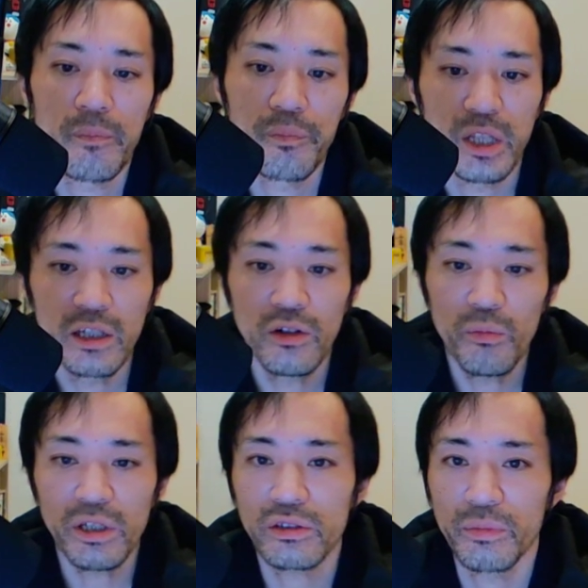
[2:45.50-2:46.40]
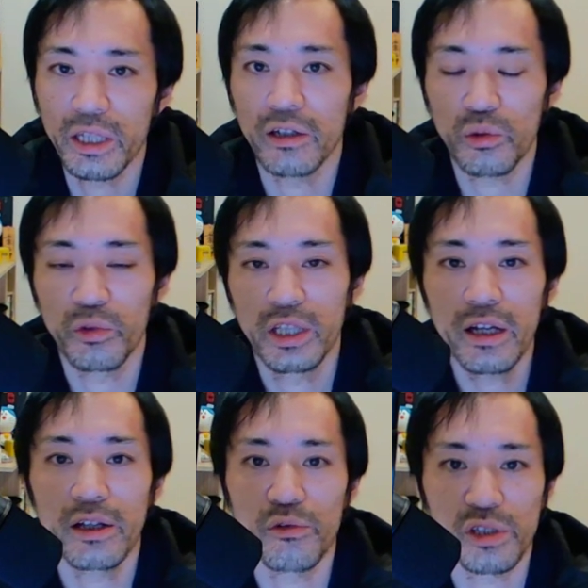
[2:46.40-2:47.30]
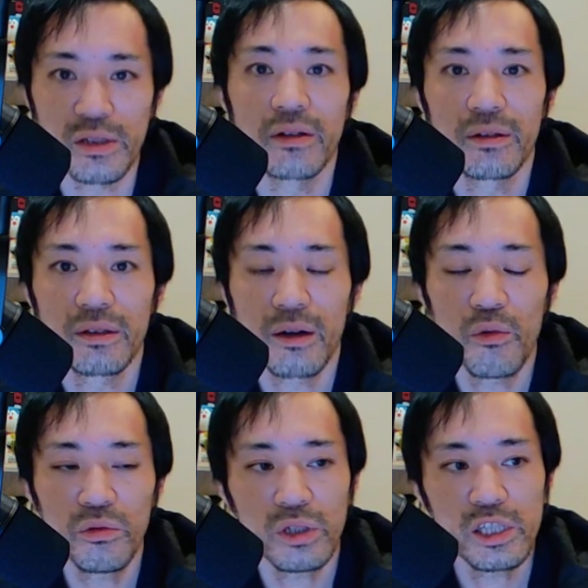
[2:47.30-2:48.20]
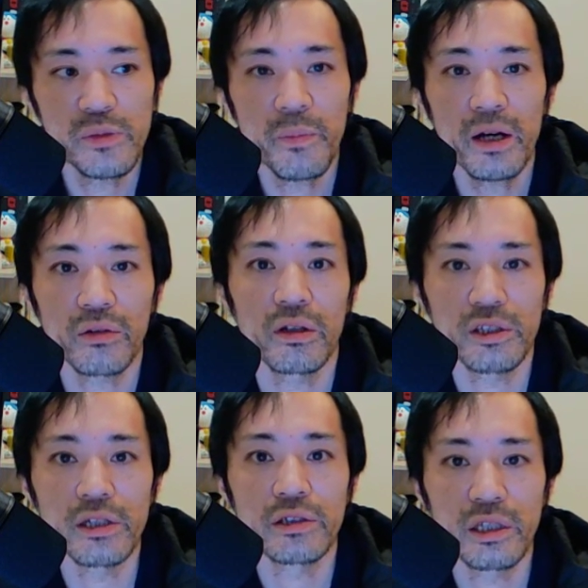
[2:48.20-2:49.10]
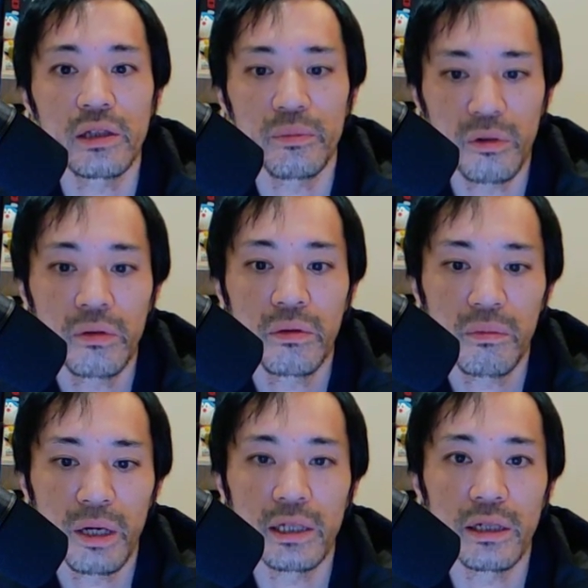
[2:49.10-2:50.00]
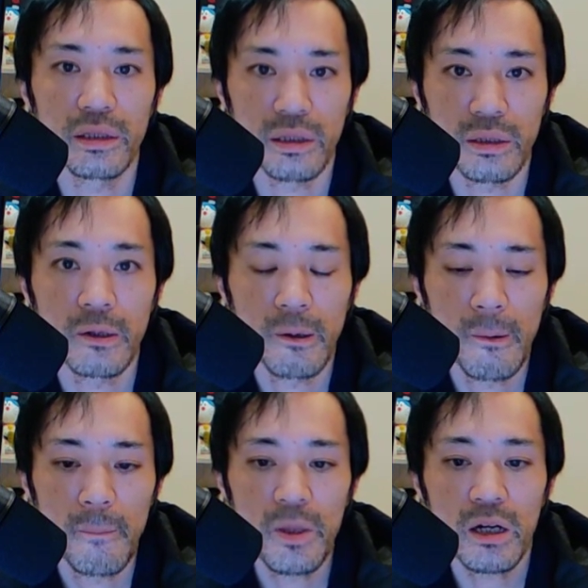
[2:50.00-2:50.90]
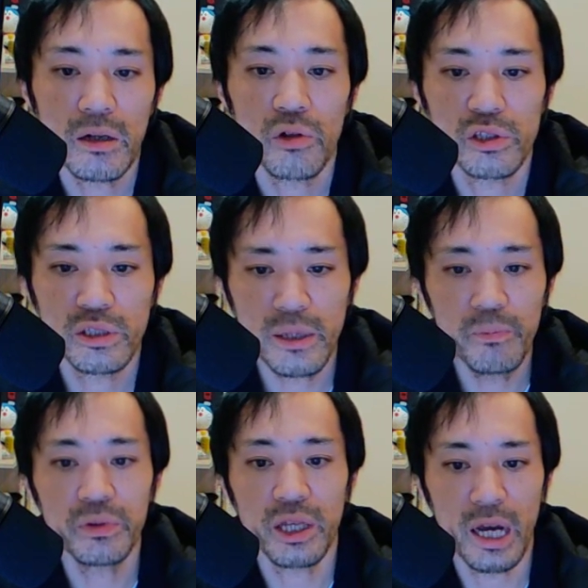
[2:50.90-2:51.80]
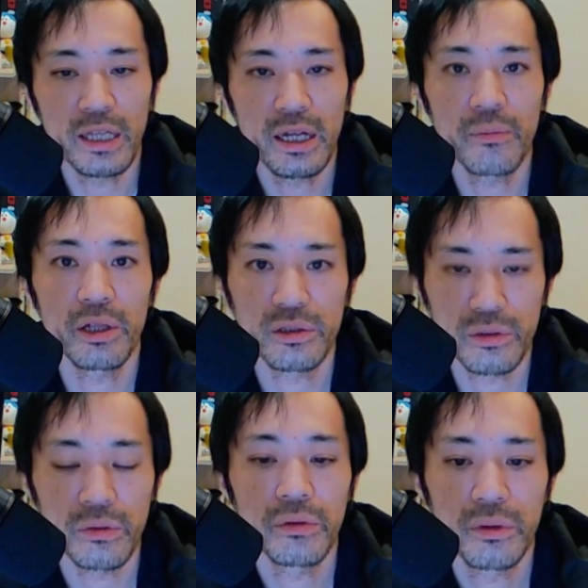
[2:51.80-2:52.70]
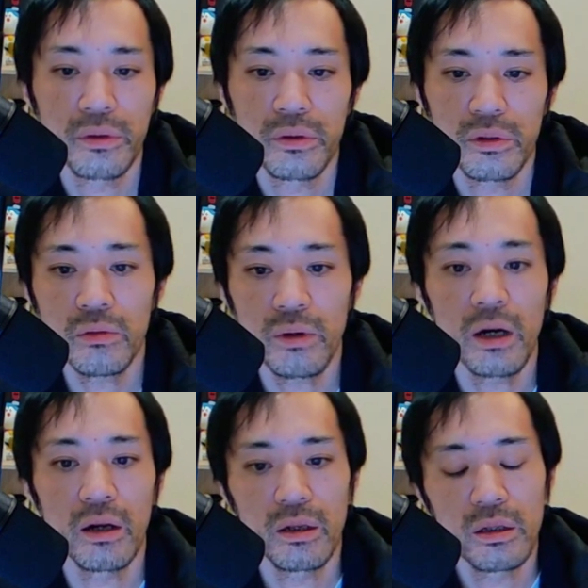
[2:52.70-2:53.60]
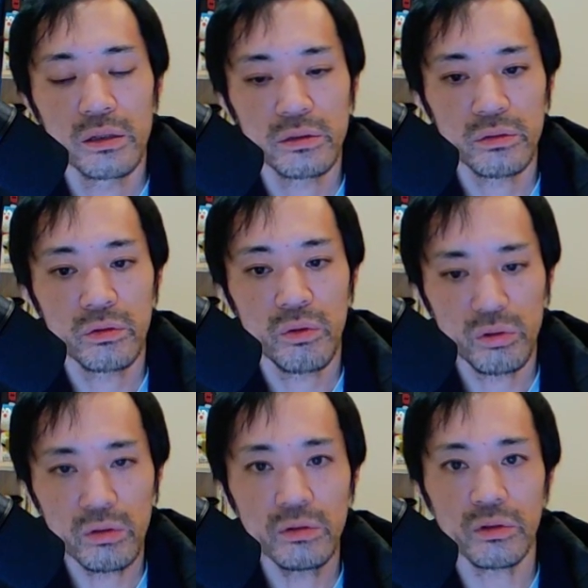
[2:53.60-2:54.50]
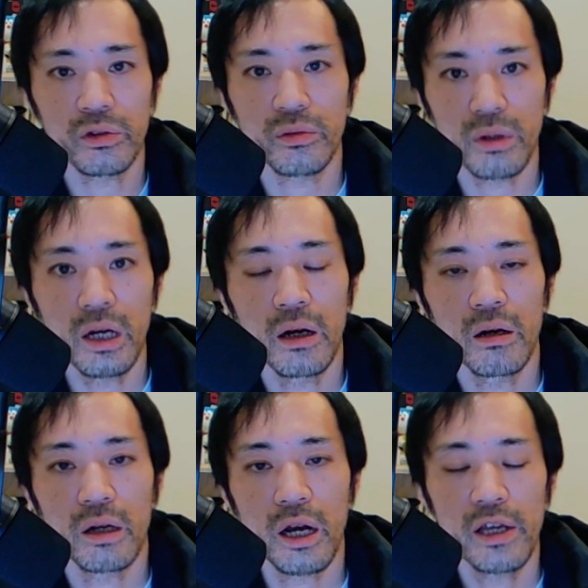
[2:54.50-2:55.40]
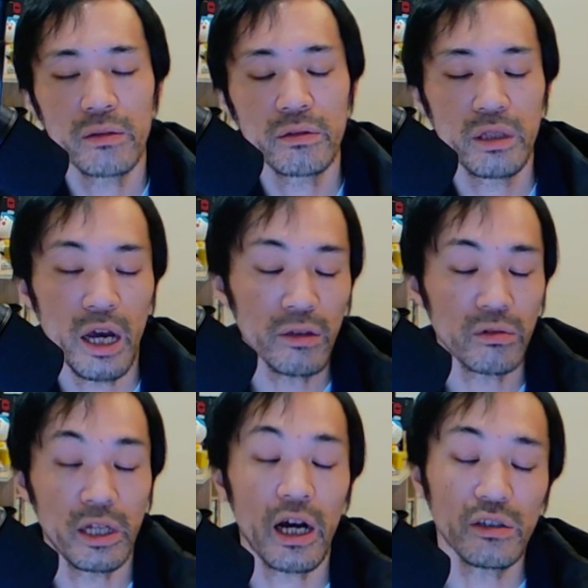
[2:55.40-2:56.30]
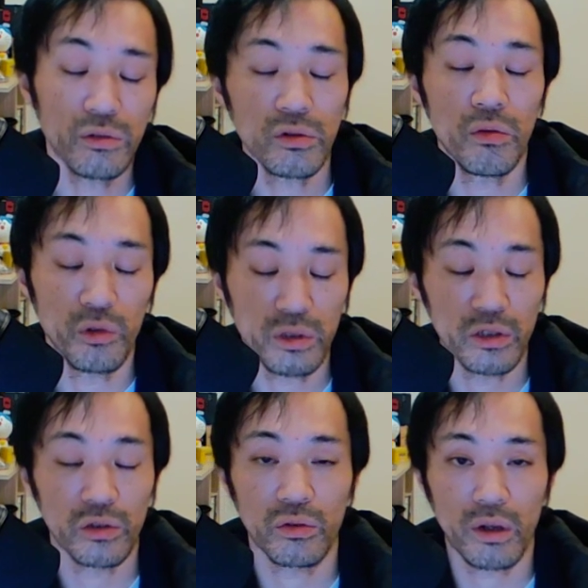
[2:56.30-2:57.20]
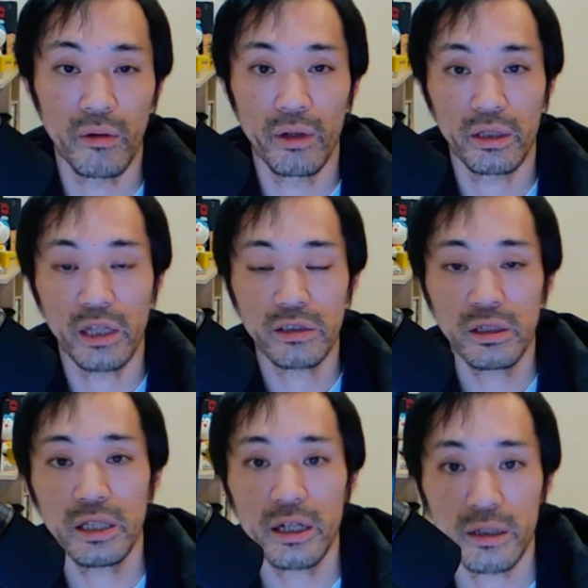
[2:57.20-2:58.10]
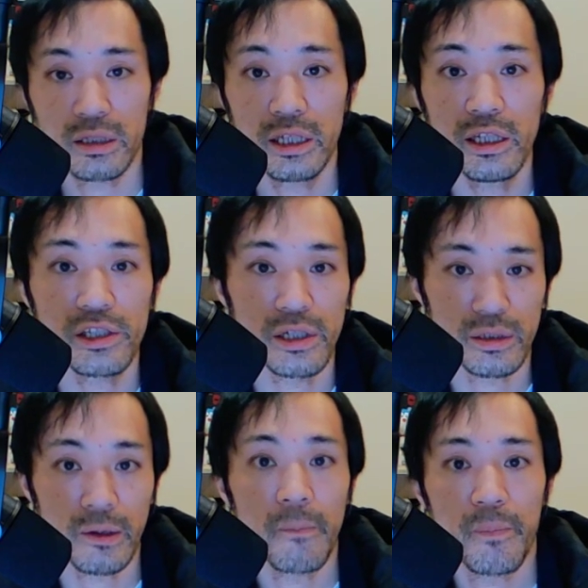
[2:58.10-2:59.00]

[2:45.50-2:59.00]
でイーロン・マスクみたいな人もいないだろうしだから本当1%とかじゃないですかいても割合的にだからこれステップでやればいいんですよ要はそのほとんどの人がであとね家族を持ってる人とかは脱サラなかなかできないじゃないですか